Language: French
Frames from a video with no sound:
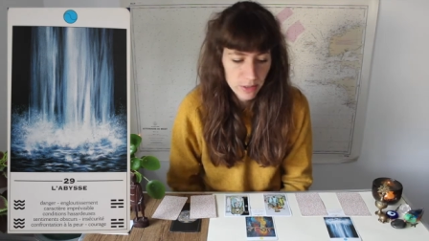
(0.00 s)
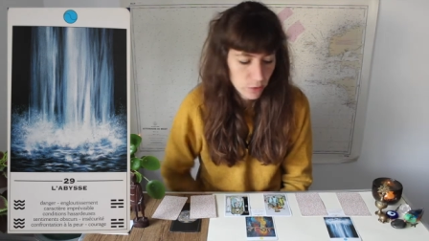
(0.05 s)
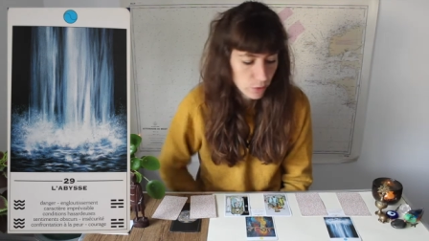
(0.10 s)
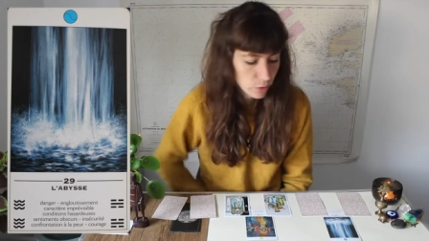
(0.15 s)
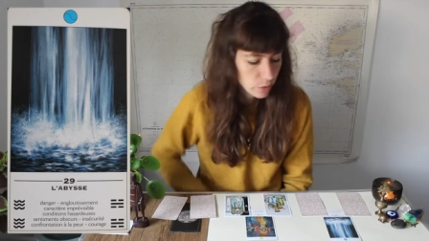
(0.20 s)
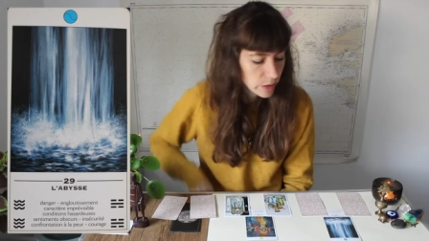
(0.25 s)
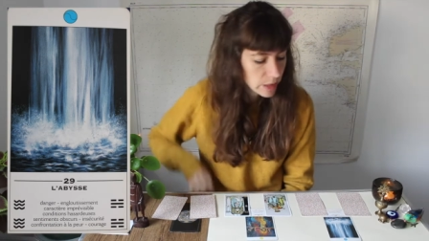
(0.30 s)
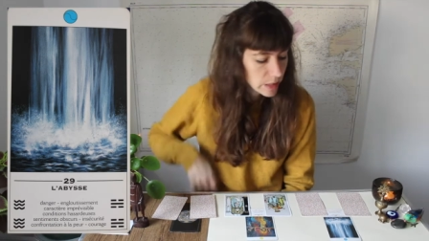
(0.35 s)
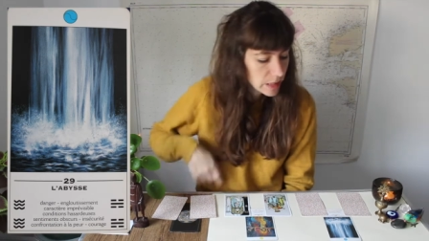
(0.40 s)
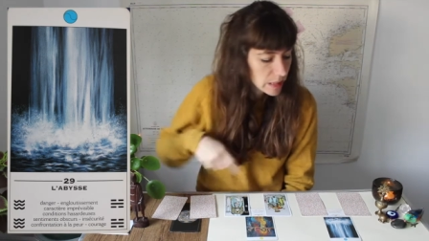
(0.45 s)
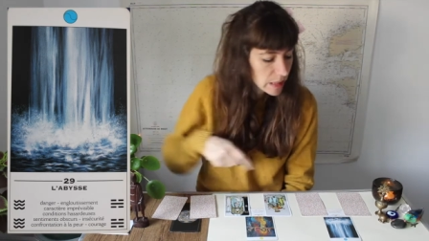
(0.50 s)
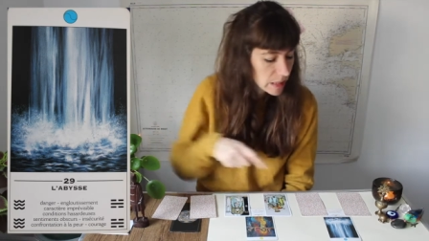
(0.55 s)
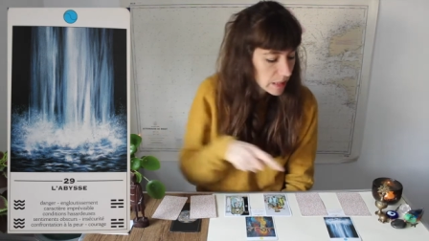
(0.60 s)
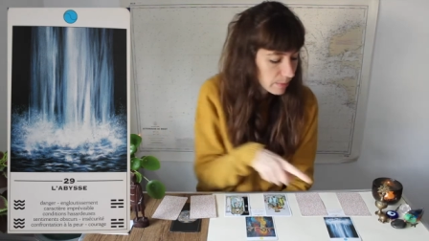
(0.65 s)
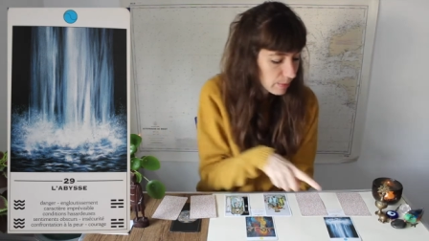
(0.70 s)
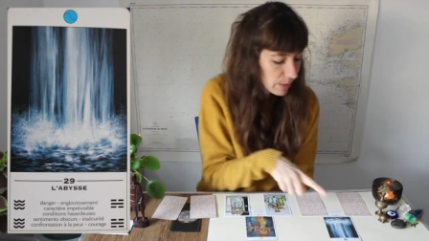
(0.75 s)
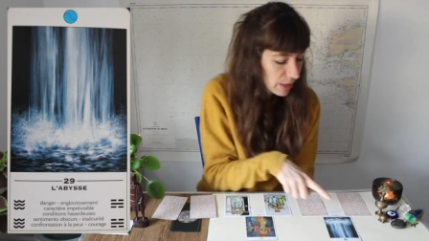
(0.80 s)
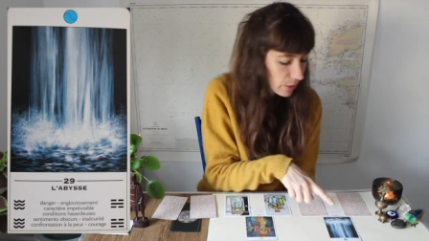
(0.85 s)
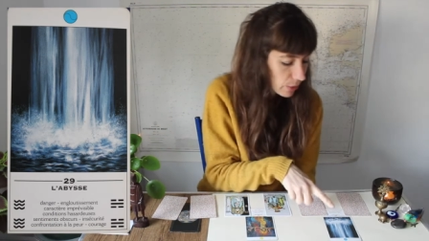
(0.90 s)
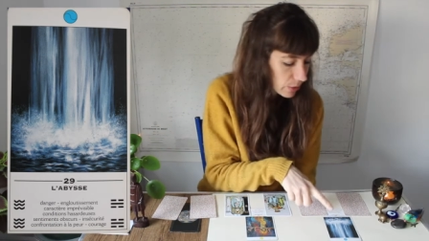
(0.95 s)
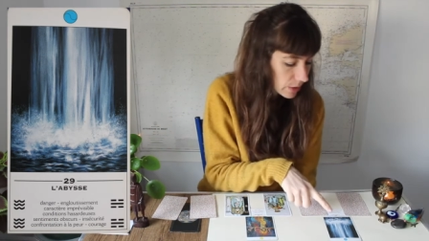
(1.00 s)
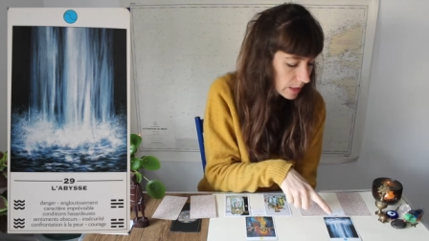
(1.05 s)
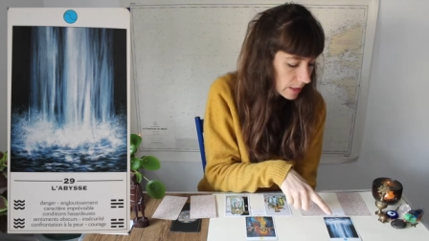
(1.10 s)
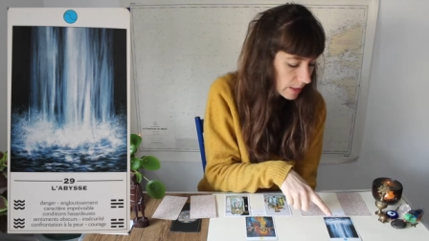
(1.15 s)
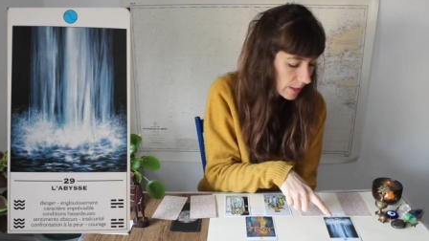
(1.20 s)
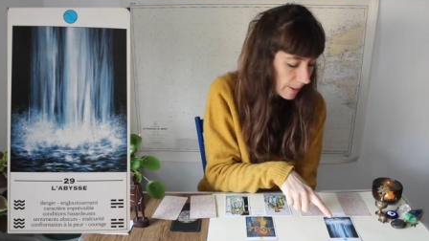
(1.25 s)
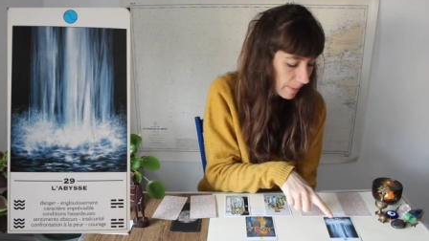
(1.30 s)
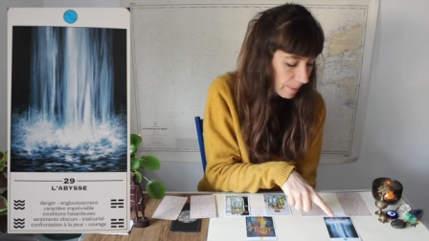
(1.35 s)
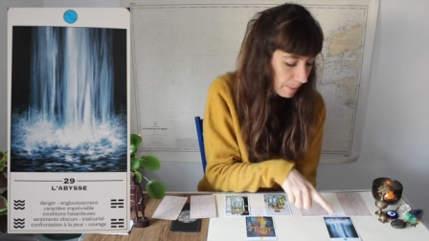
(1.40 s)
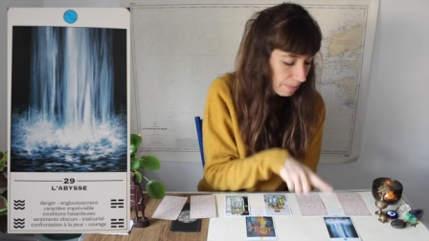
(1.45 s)
Et du coup, c'est ce qui explique
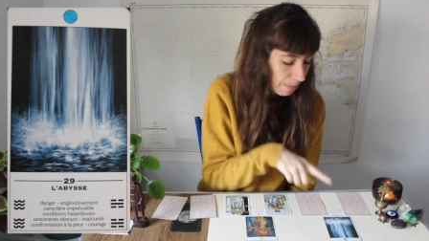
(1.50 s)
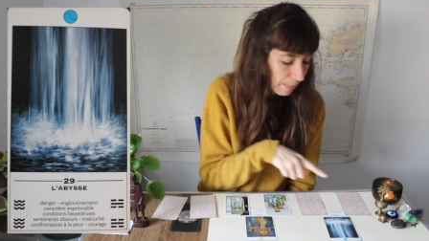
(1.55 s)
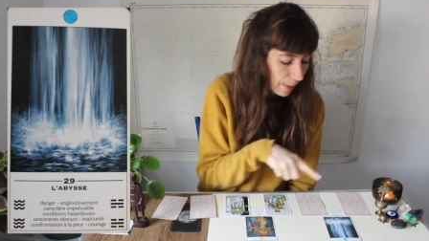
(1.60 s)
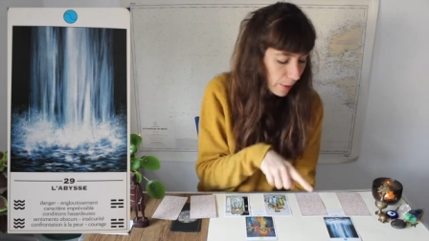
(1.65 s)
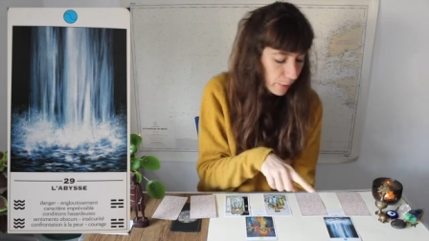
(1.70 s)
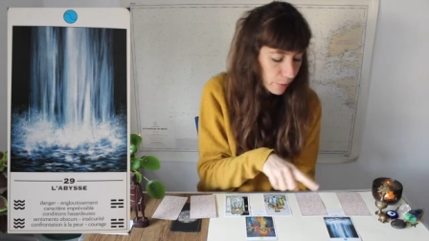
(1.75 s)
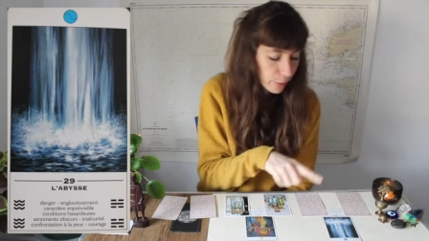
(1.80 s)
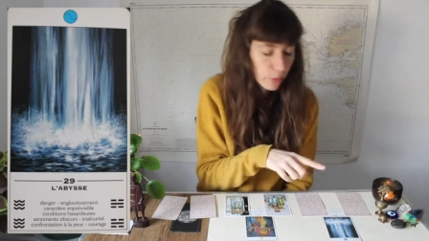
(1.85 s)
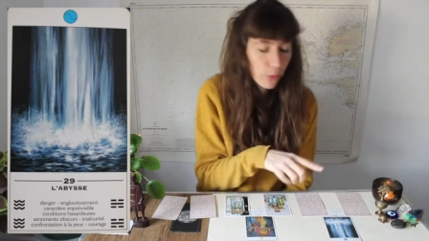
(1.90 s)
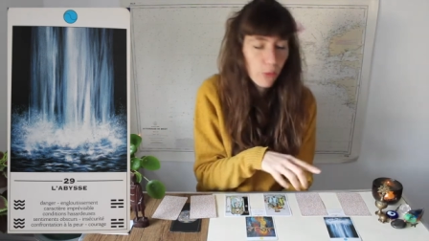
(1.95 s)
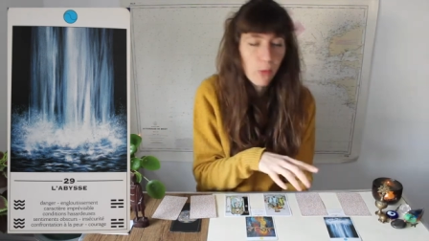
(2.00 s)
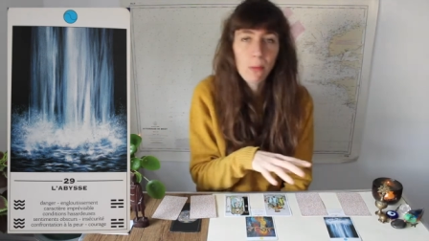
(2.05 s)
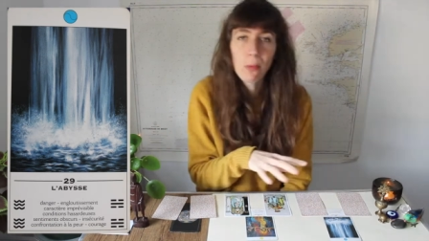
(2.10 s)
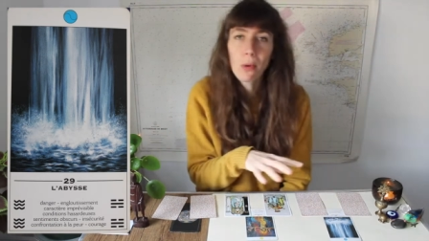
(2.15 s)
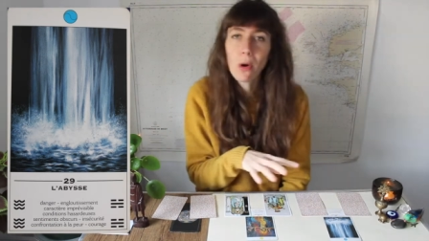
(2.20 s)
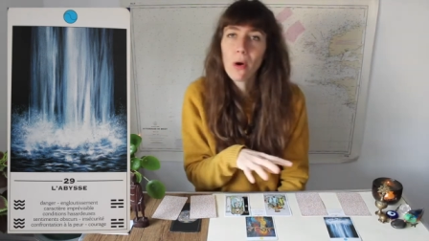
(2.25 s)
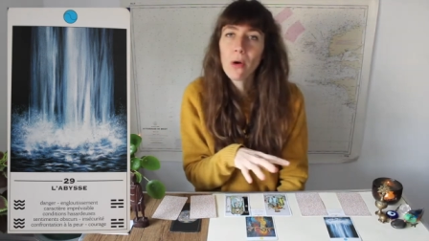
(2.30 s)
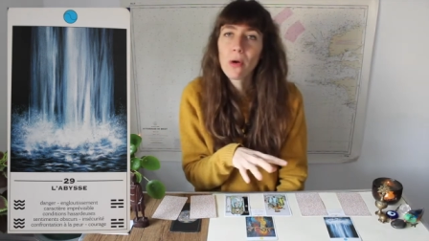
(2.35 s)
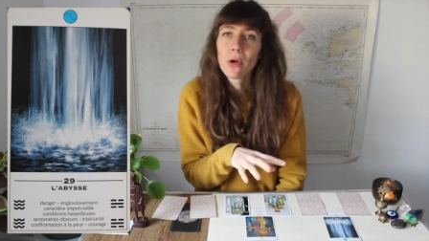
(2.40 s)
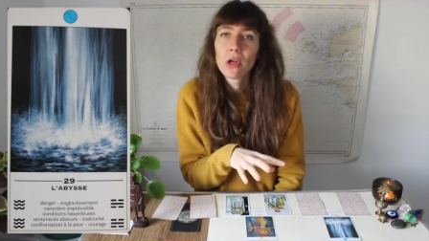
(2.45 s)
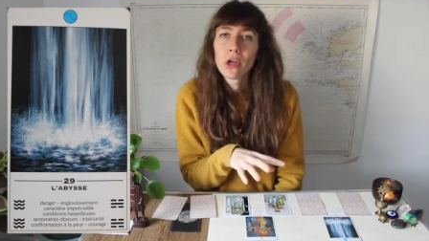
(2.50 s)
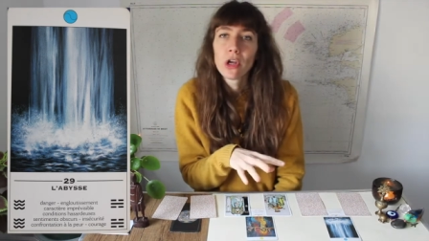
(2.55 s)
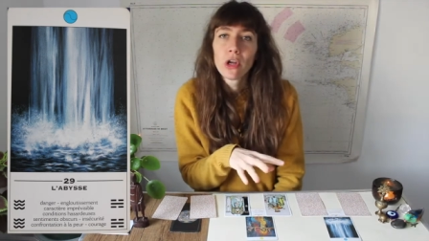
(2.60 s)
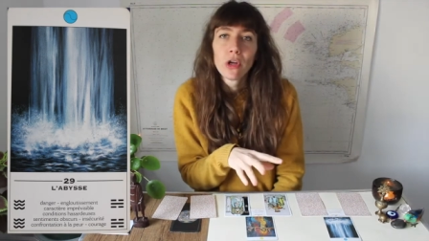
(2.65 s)
aussi, euh, je comprends,